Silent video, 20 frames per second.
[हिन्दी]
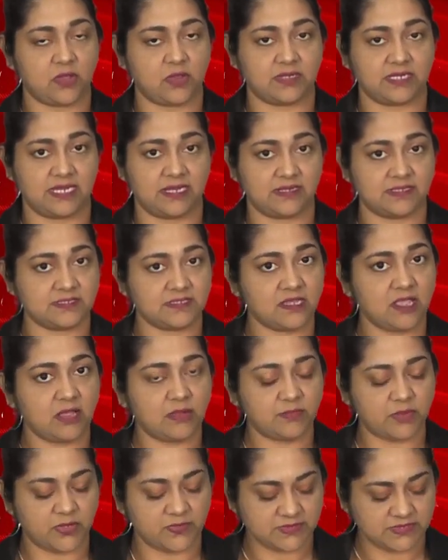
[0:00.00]
Cornelis
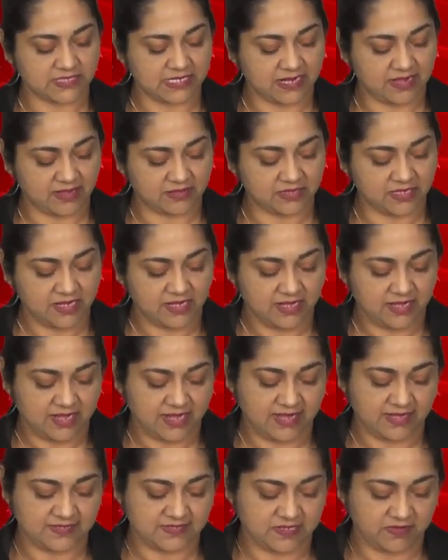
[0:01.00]
Jongbouwstraat,
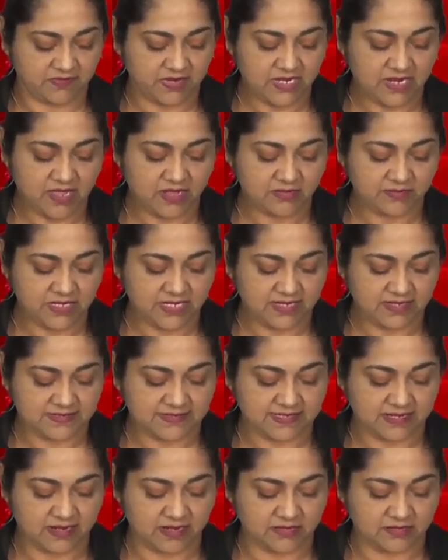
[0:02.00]
ऐसे विलहलमीना
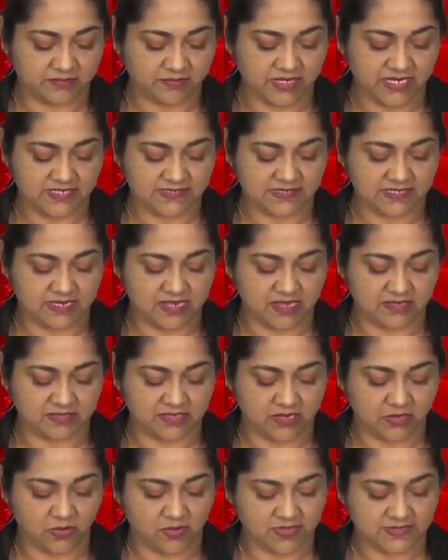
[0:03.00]
स्त्रात प्रेसिडेंटा